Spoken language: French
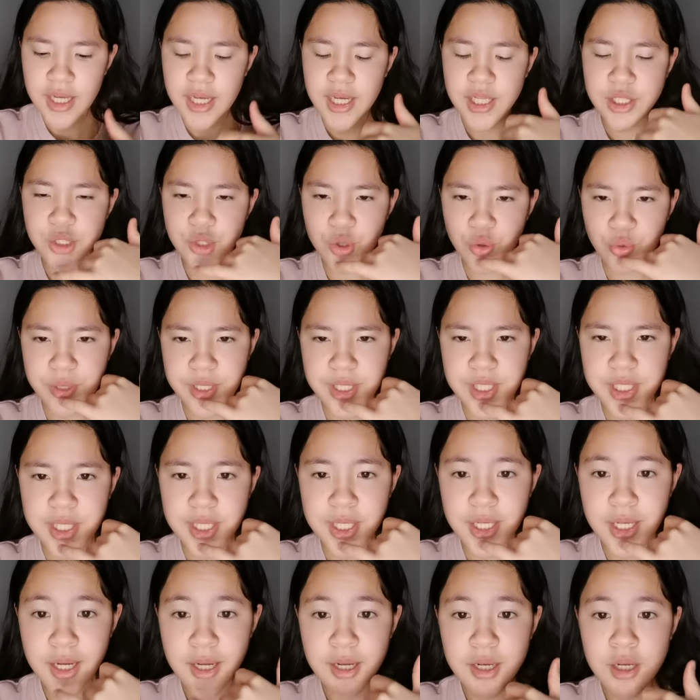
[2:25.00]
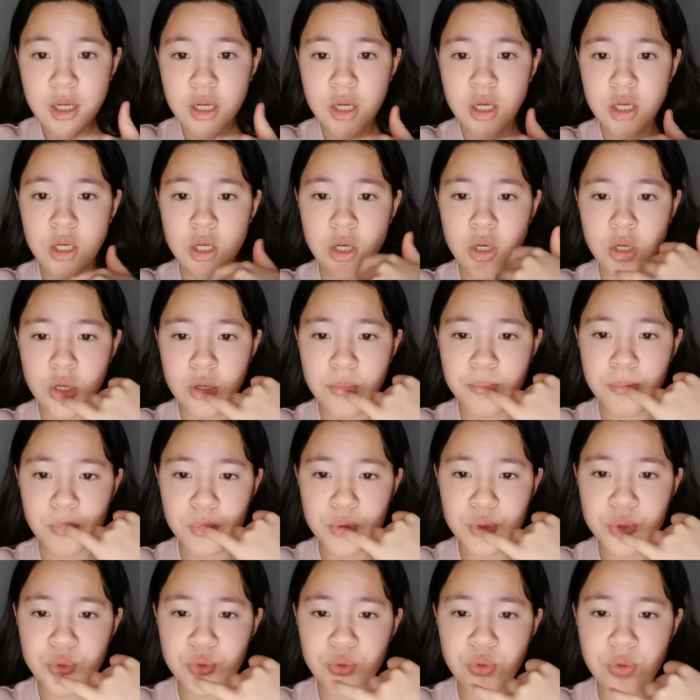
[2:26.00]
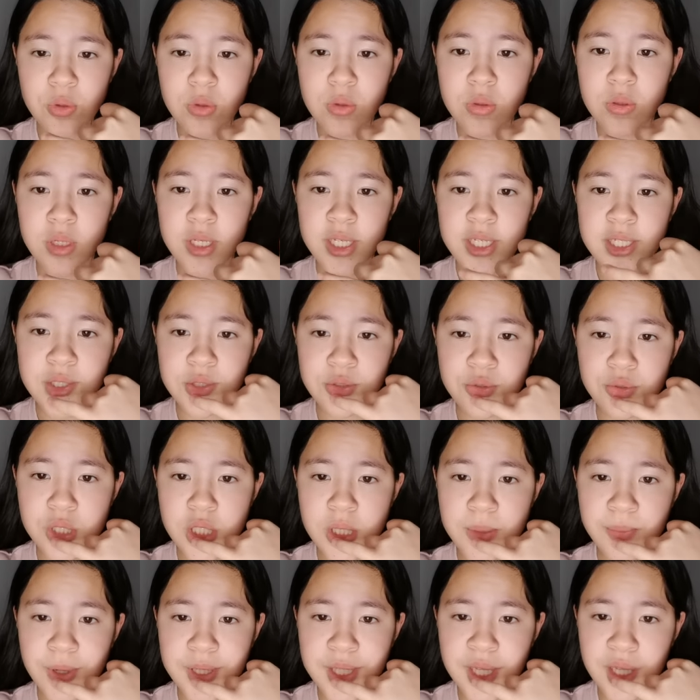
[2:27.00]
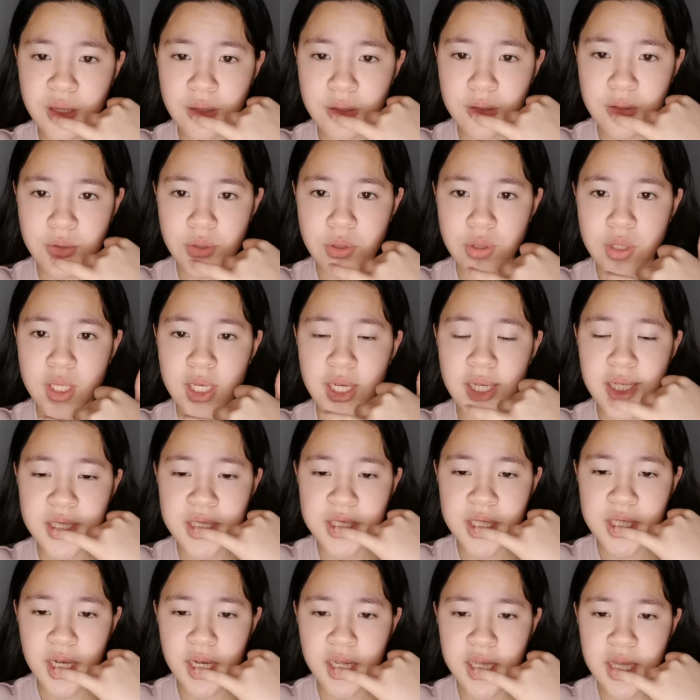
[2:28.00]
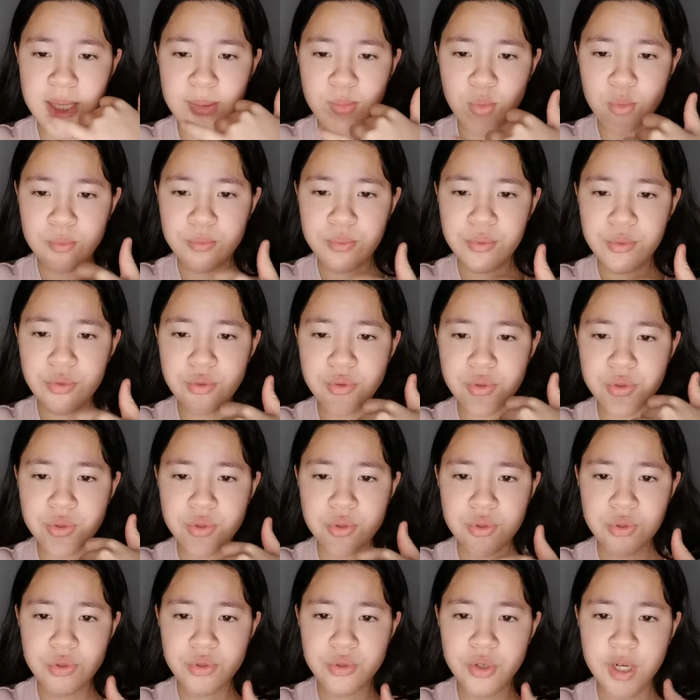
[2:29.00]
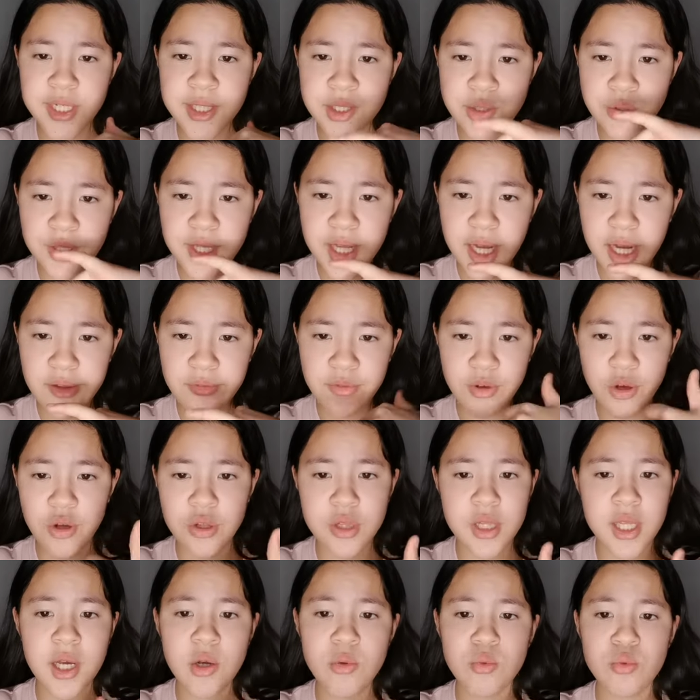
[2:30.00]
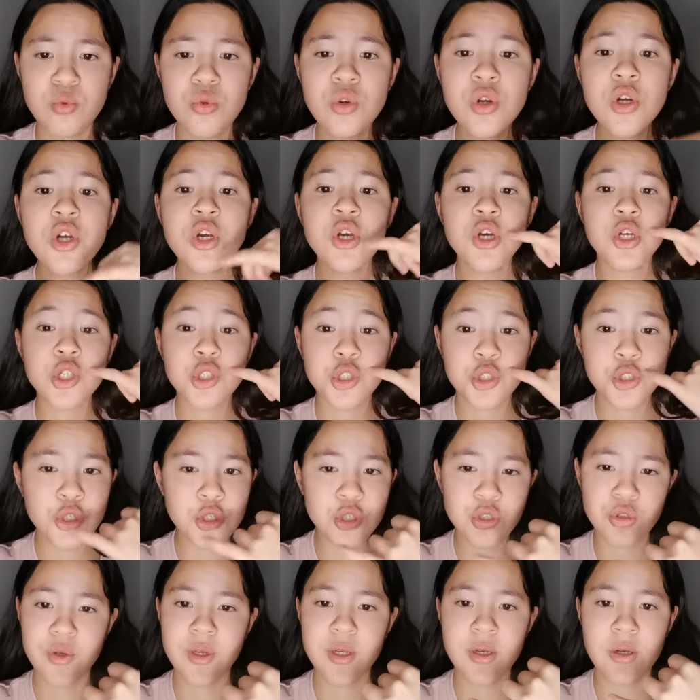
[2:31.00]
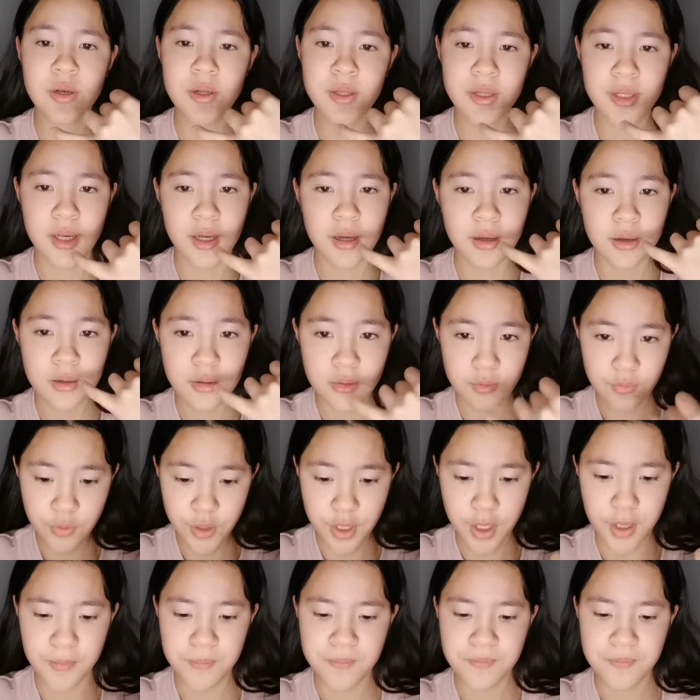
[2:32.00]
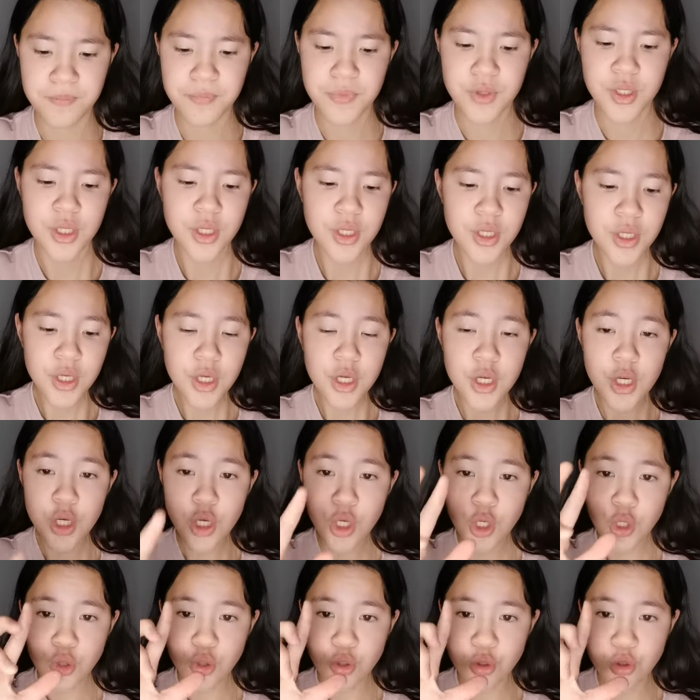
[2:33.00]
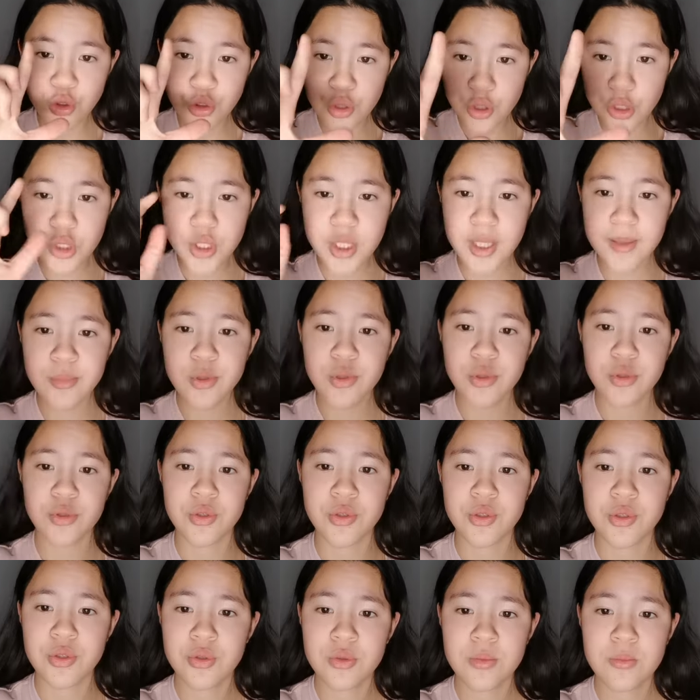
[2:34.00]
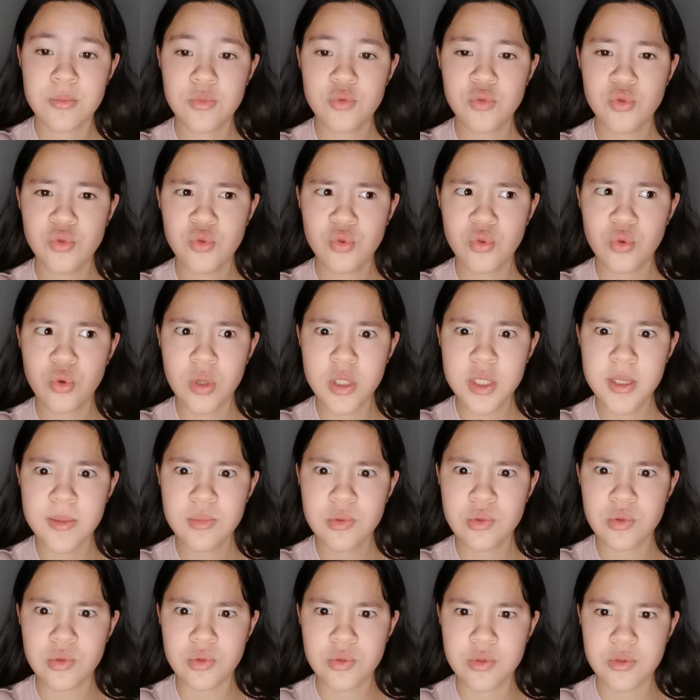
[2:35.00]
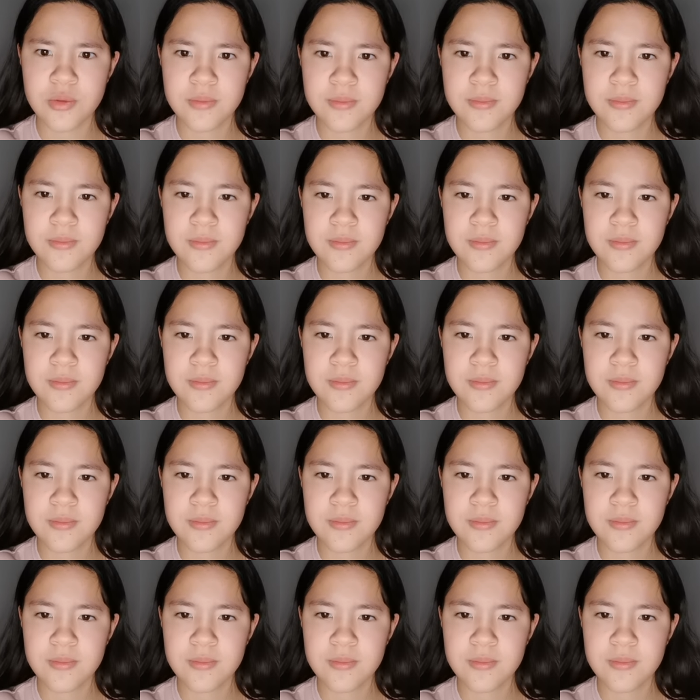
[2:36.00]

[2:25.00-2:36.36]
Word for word: et tu lui dis euh, bonjour, excusez-moi d'être en retard, j'ai raté mon bus, je risque d'arriver en retard ou je serai en retard. Voyez. Deuxième chose ou troisième chose.